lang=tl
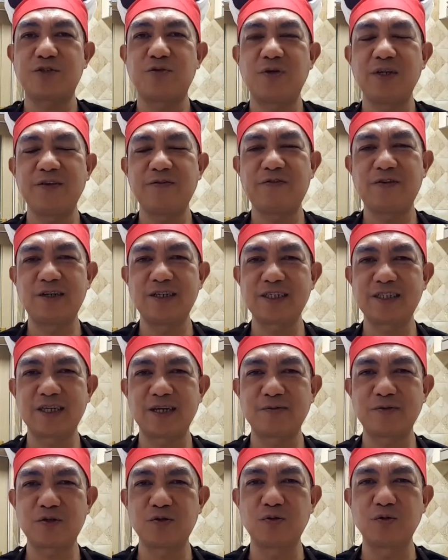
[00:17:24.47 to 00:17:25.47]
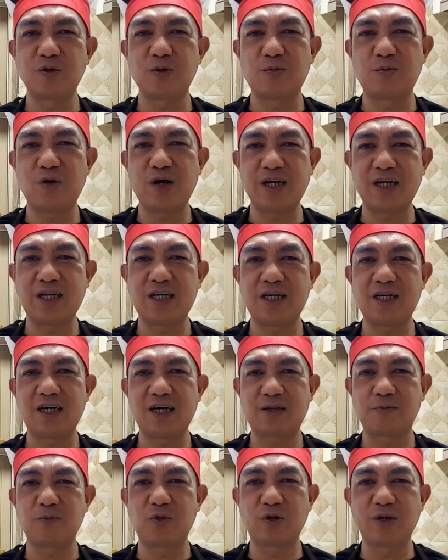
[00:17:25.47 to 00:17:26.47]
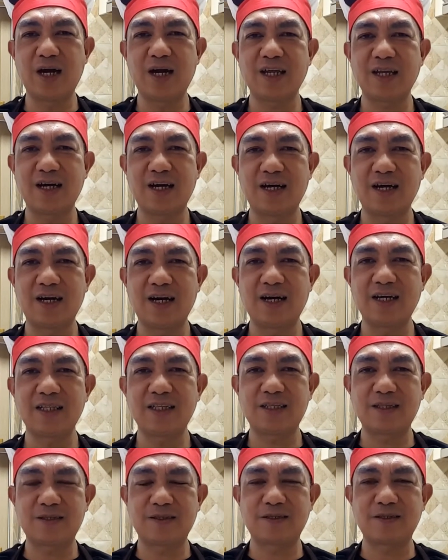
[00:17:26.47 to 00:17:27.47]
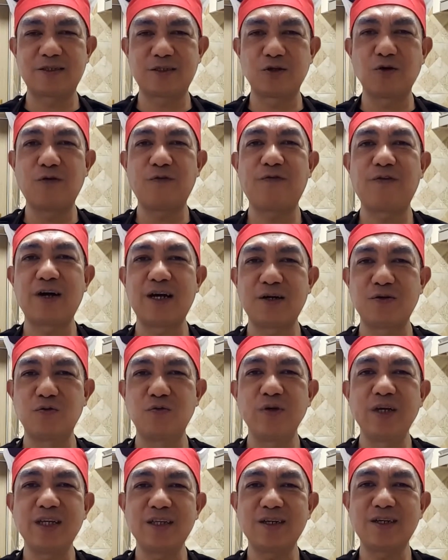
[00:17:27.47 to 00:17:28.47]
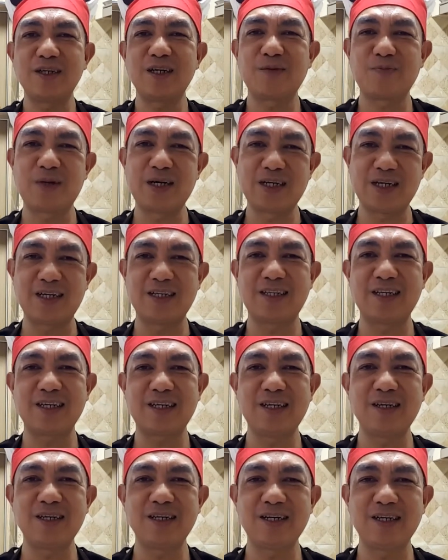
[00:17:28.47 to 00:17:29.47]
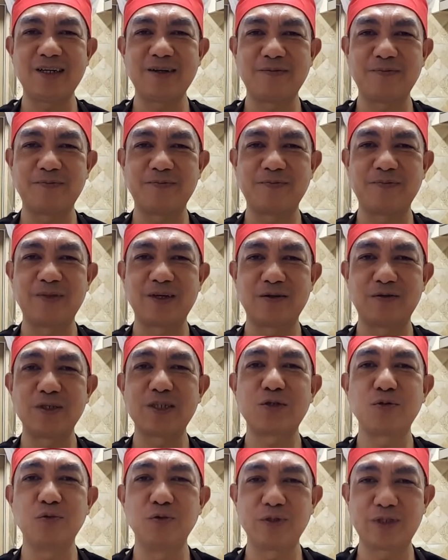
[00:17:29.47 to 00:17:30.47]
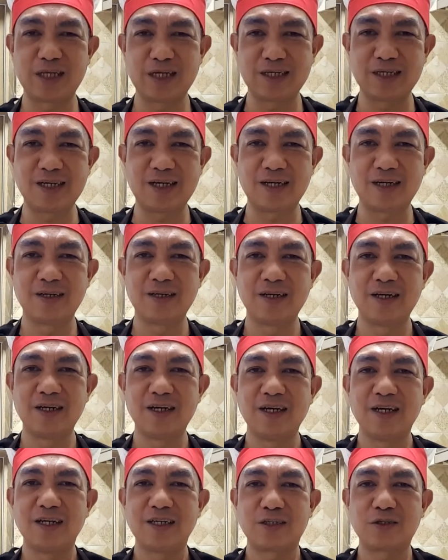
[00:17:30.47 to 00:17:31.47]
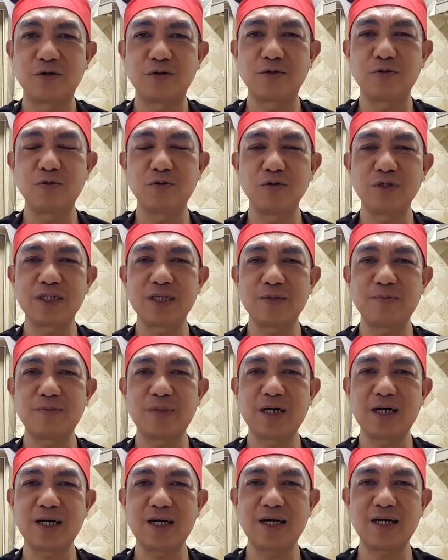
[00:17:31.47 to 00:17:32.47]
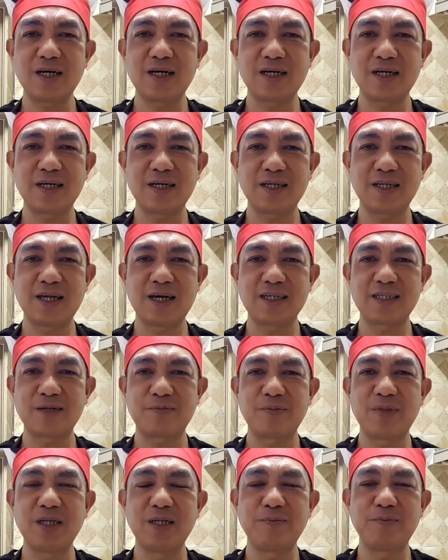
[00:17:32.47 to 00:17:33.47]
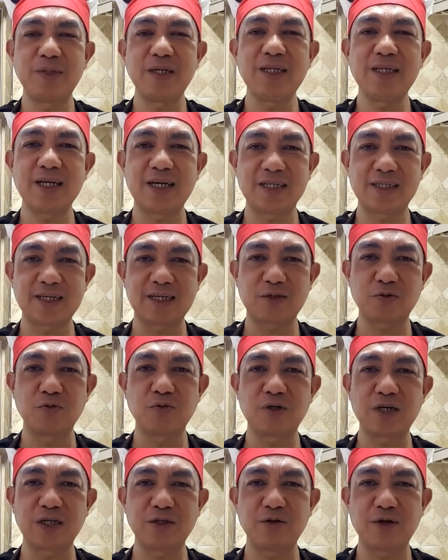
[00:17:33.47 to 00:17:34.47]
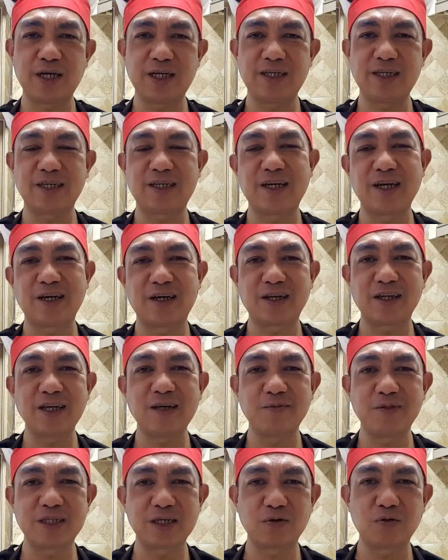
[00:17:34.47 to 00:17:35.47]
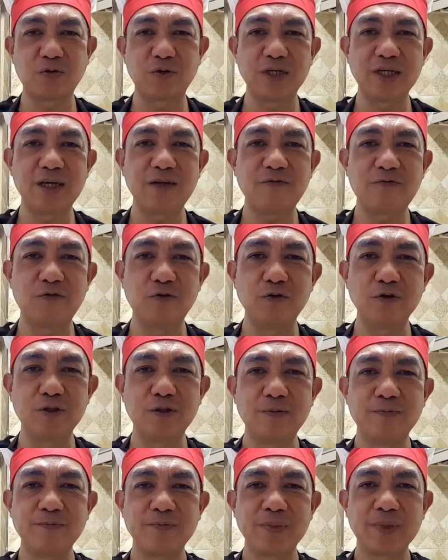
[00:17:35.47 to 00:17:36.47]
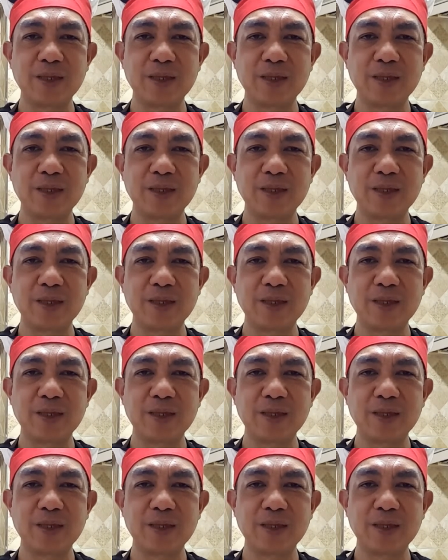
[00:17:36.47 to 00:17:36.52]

Actually, first time kong gumawa ng carbonara at so far, winner naman ang naging resulta niya. Aww. So, doon sa mga nasa Pilipinas at kung kayo ay nagkikrave sa Korean food,